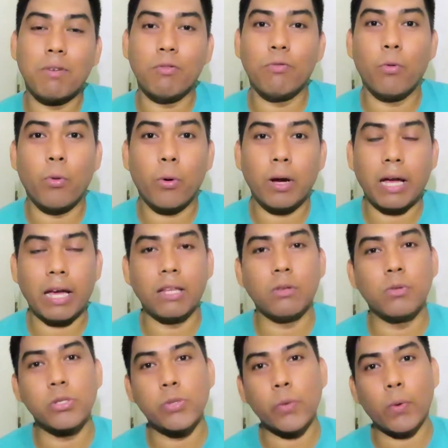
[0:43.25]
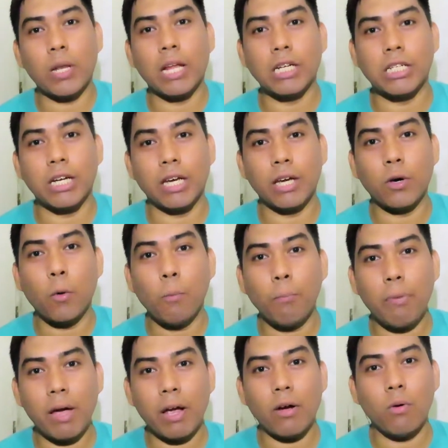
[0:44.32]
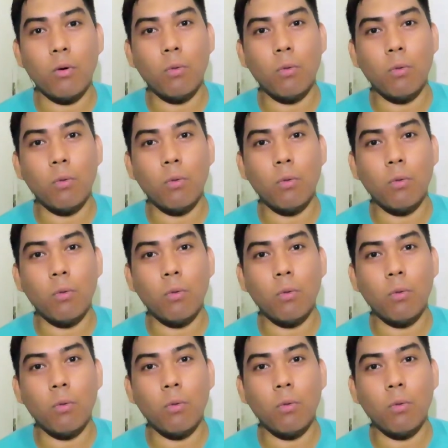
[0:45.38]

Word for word: before and gusto ko lang siyang i-compare